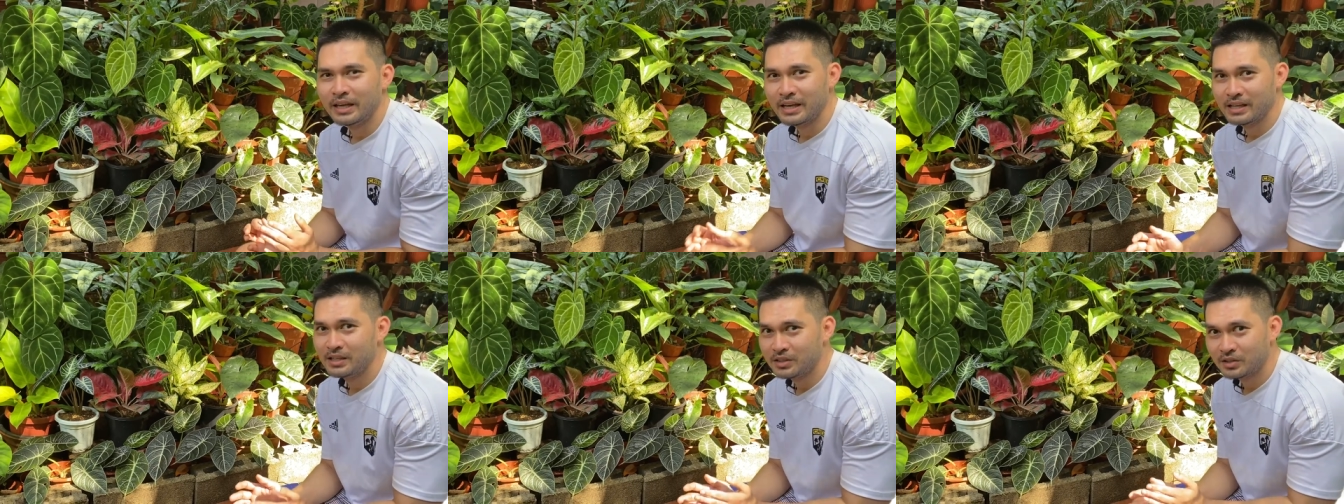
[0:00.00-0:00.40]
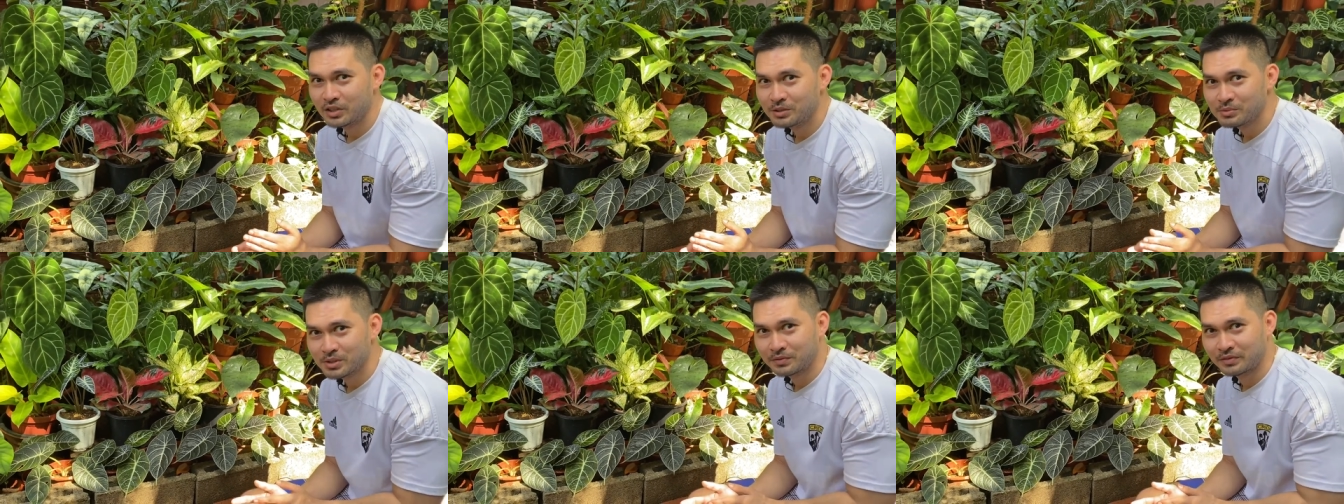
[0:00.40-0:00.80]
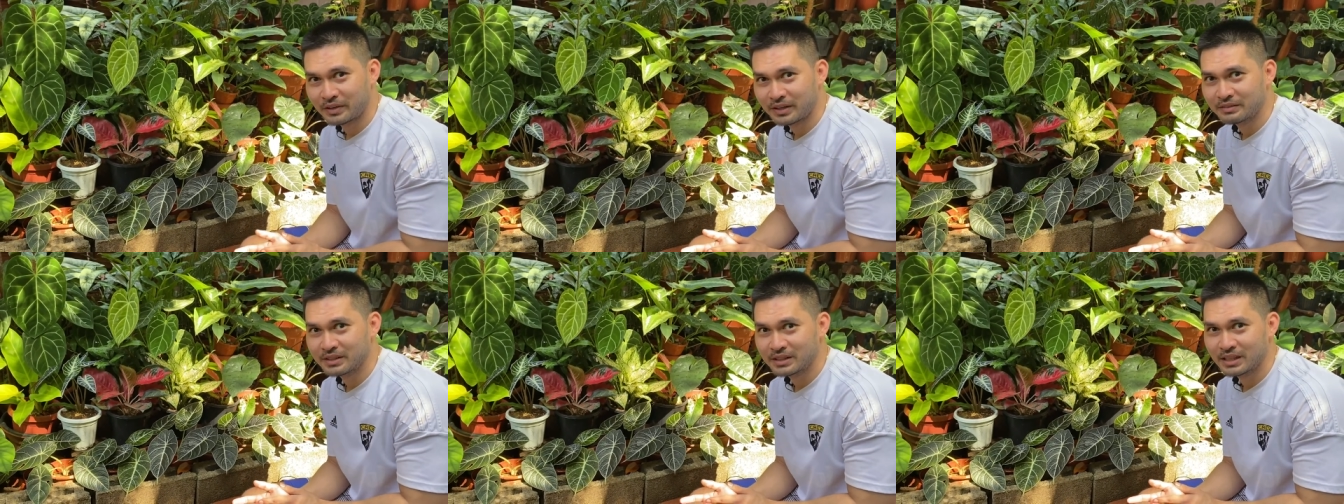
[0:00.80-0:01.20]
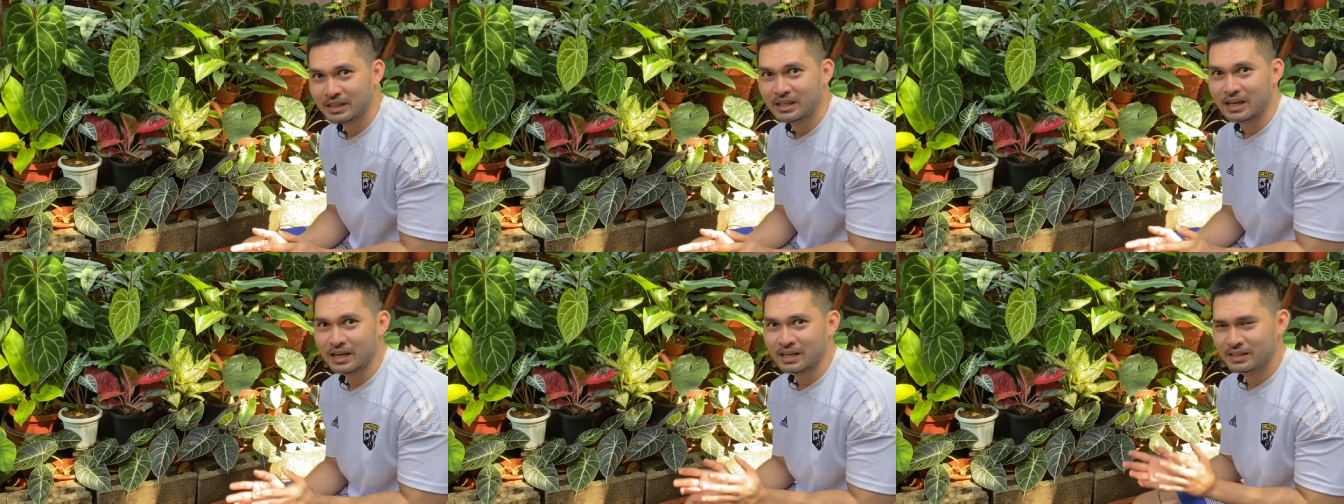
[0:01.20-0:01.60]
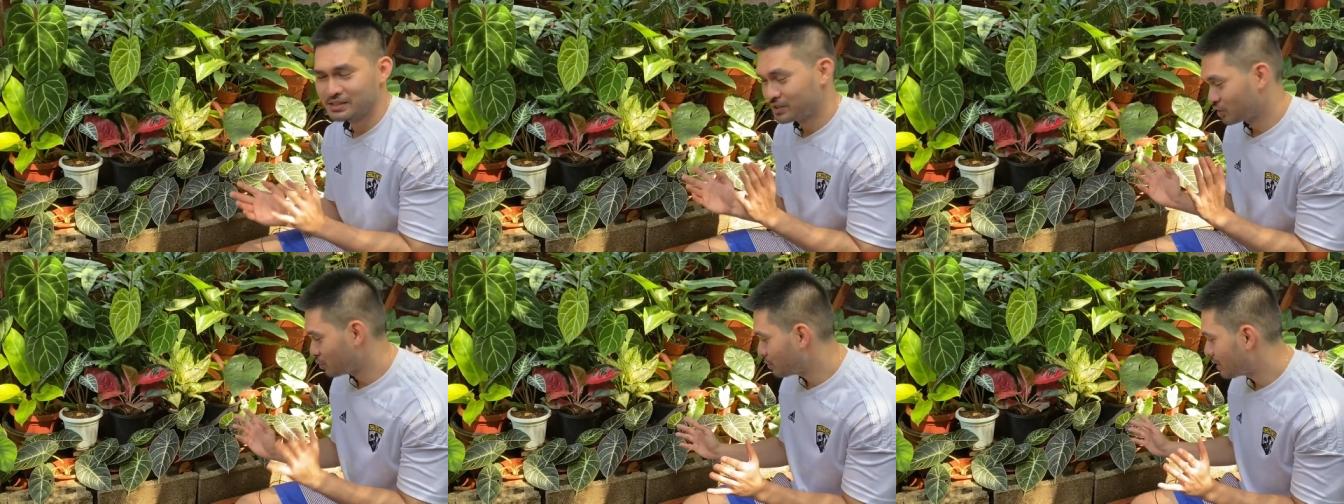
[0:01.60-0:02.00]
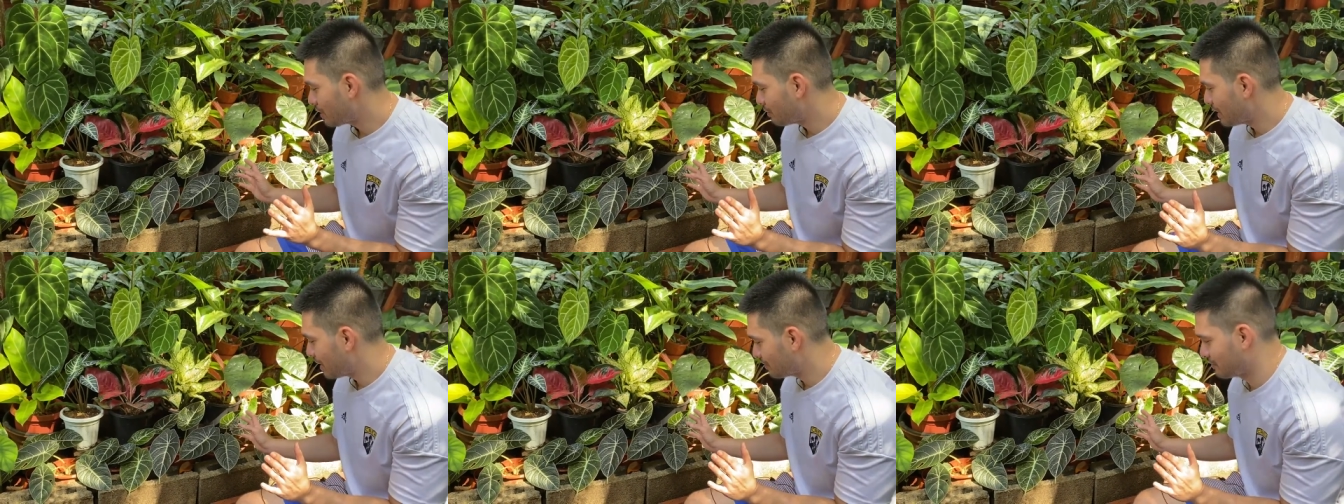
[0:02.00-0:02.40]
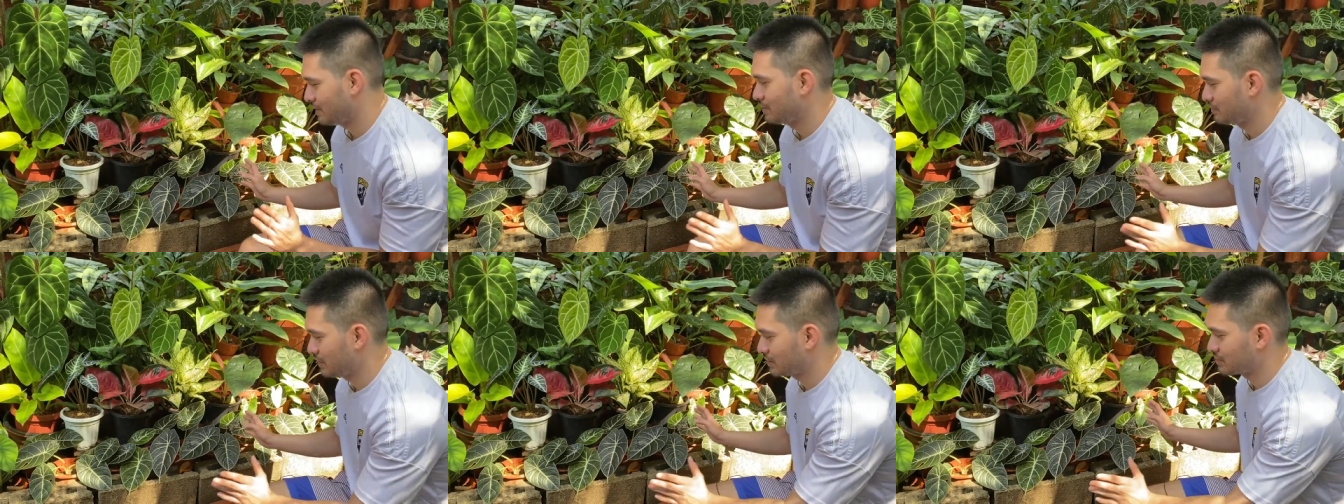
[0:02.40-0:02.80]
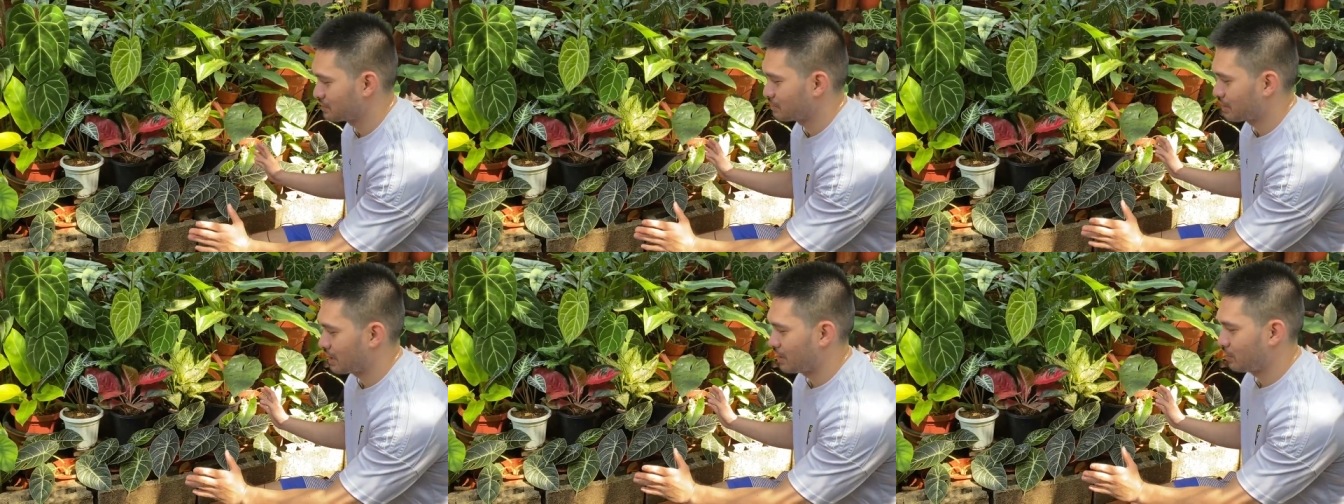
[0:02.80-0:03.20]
and in terms of rarity guys itong mga black velvets ng mga